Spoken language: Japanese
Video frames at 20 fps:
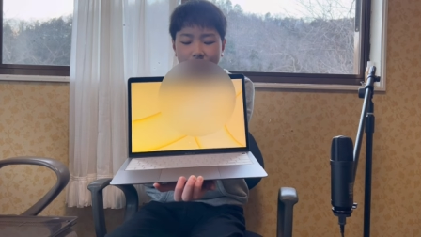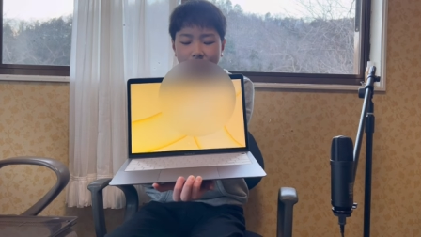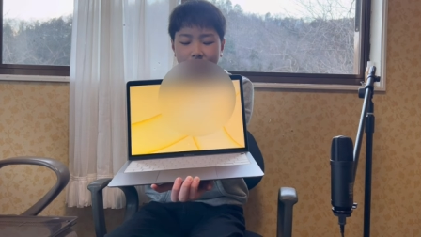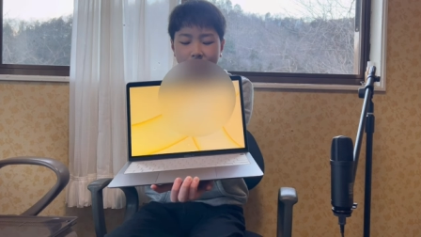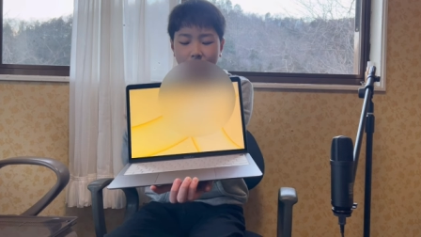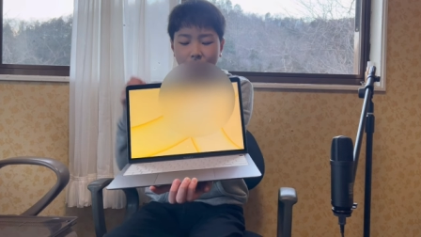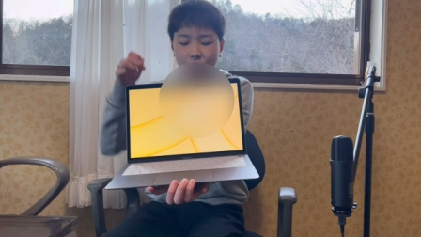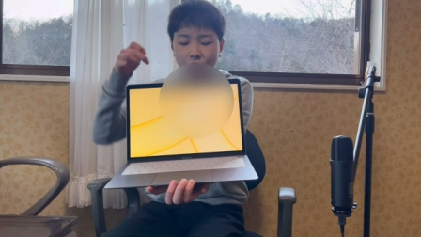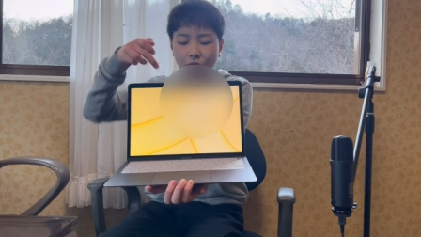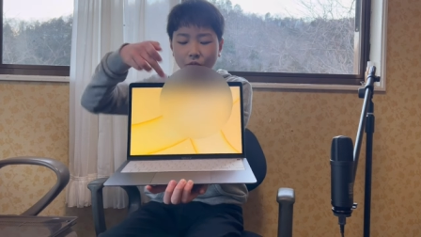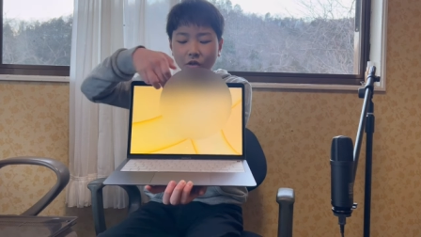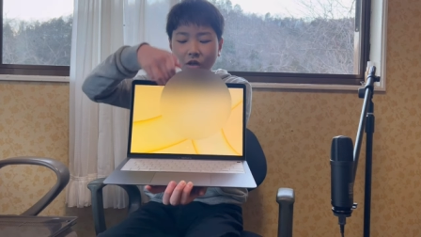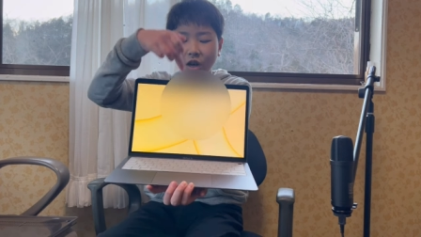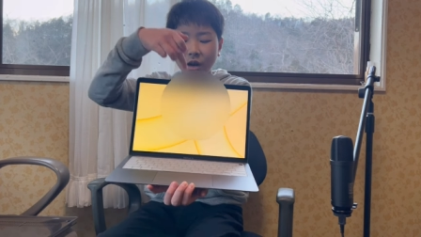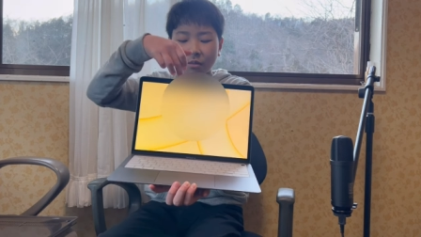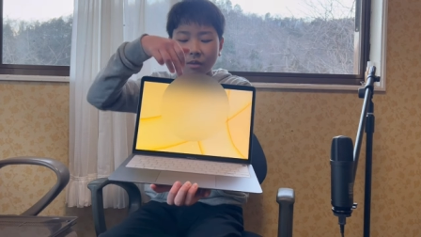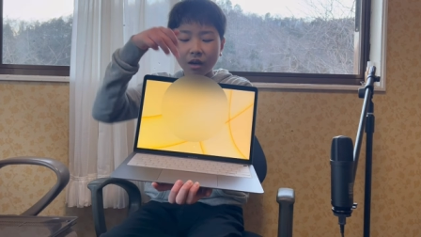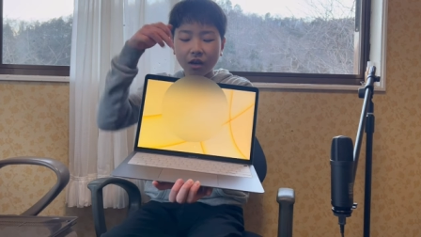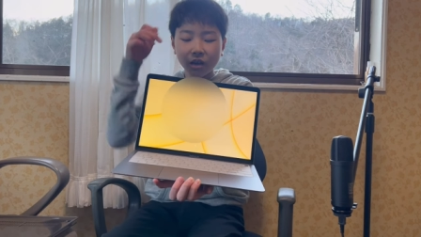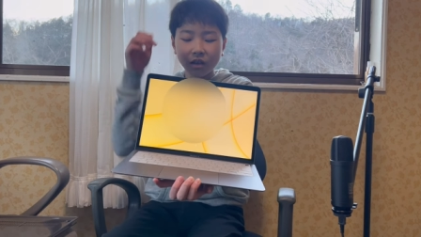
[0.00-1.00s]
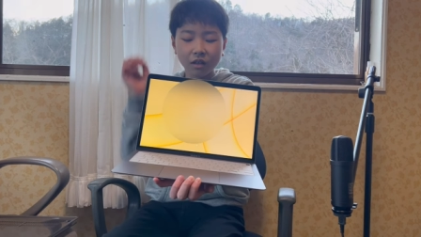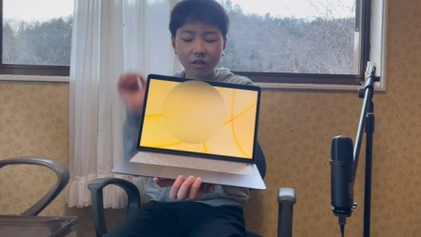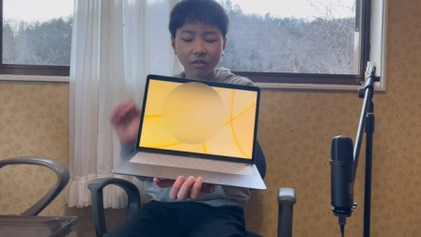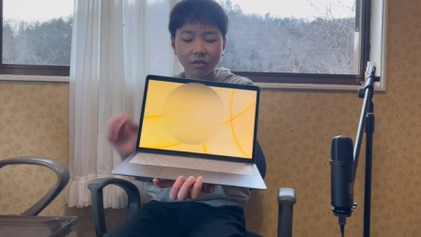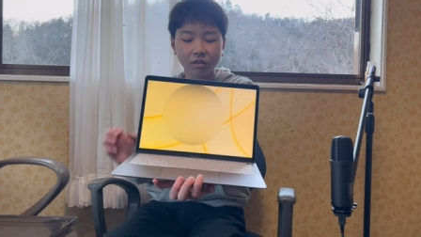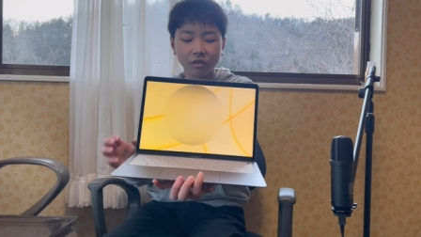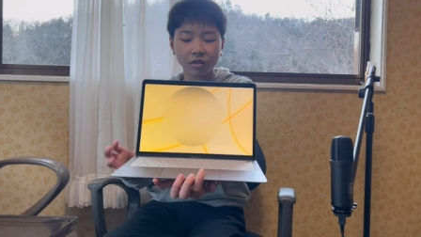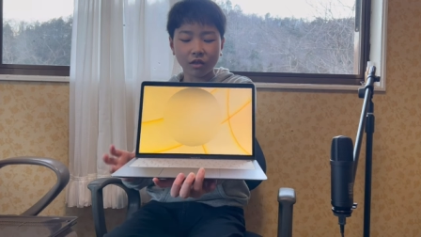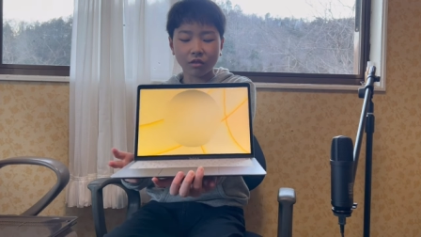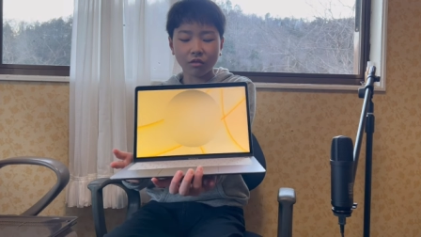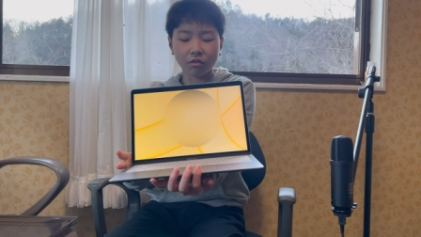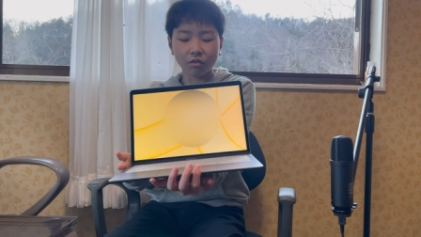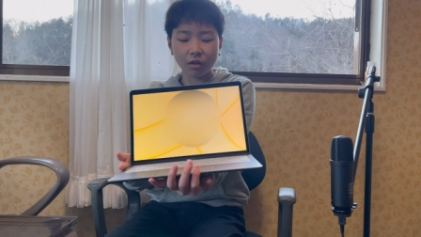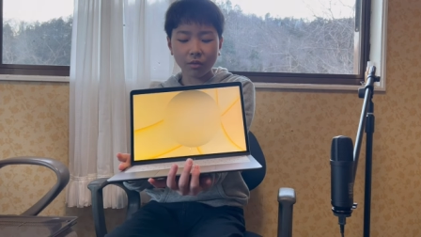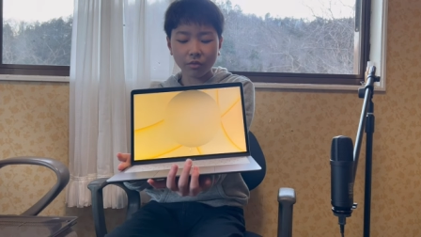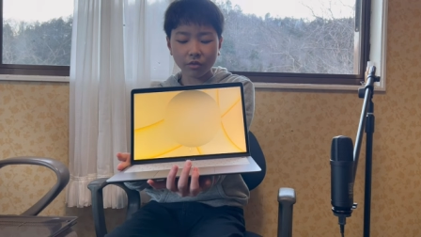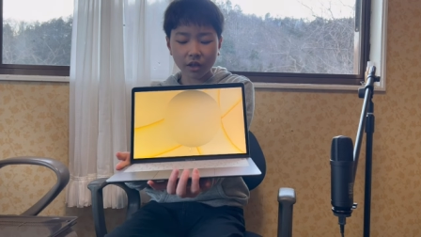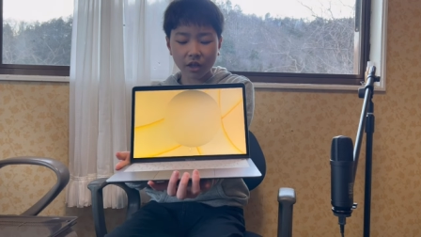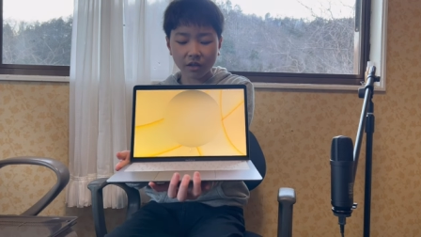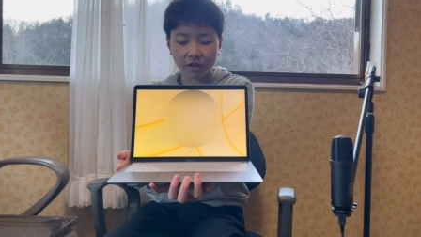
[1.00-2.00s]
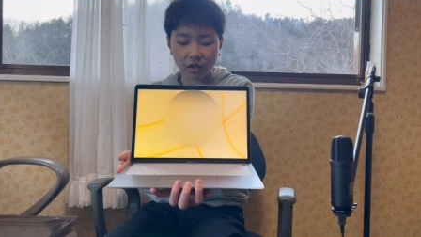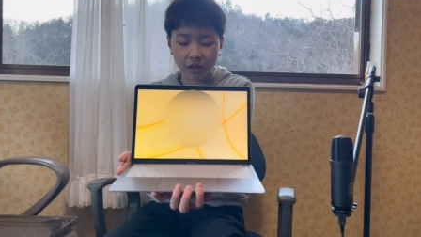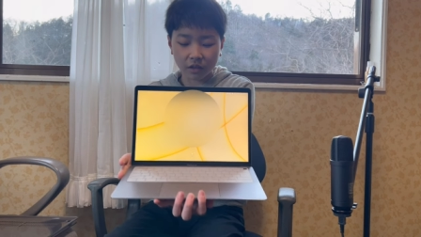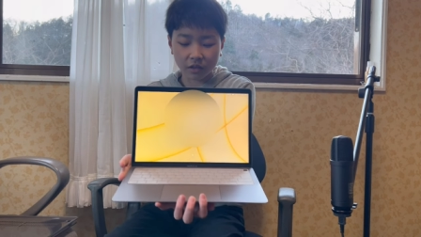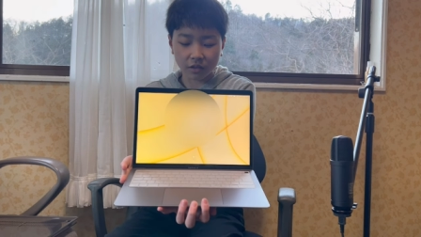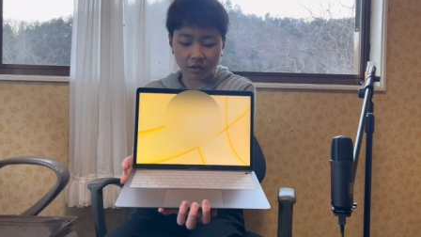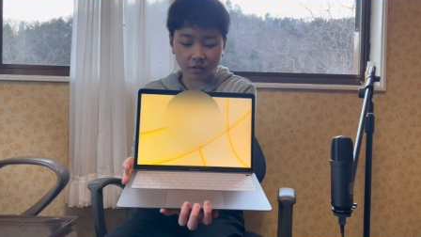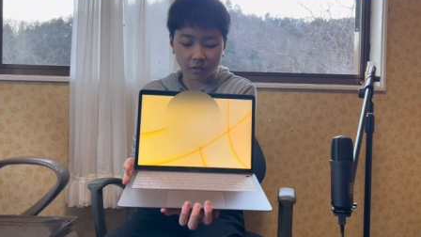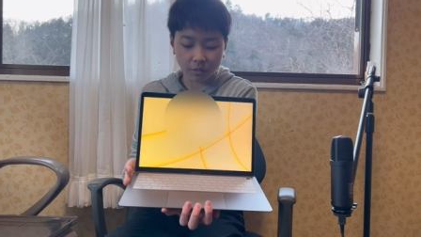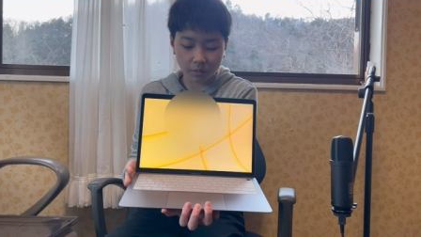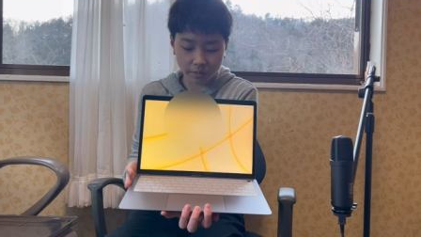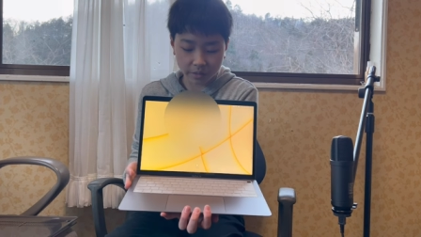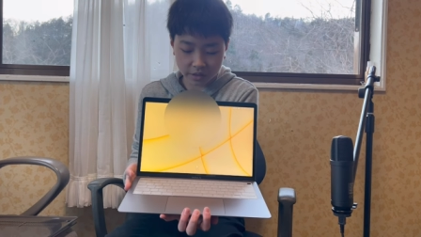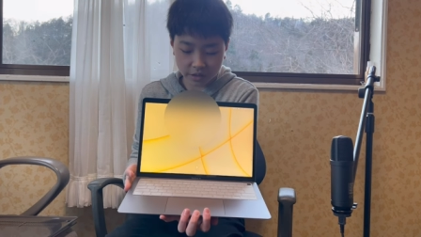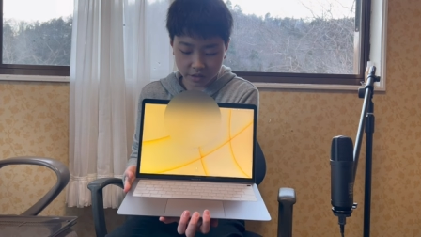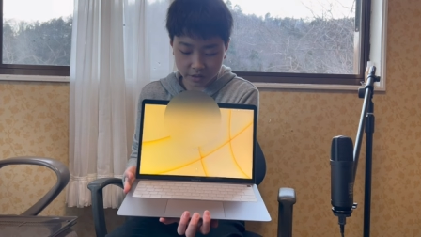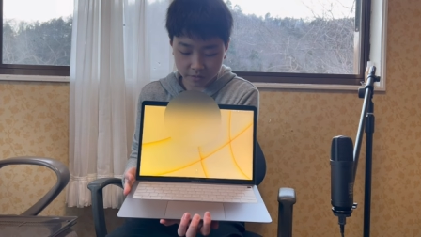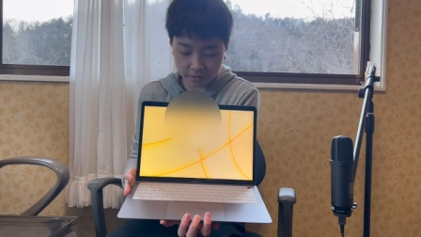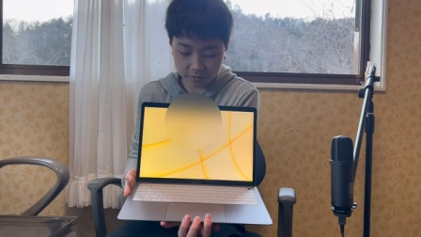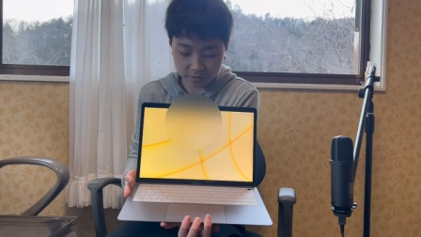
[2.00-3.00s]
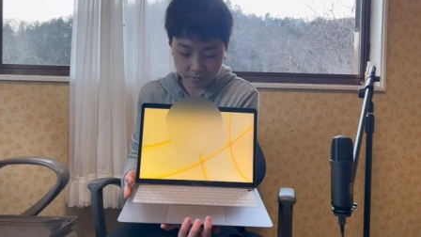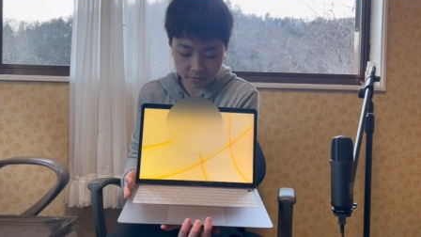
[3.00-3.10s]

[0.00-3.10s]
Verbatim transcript: 多分ここに名前が出てるんでそこはモザイクかかってると思います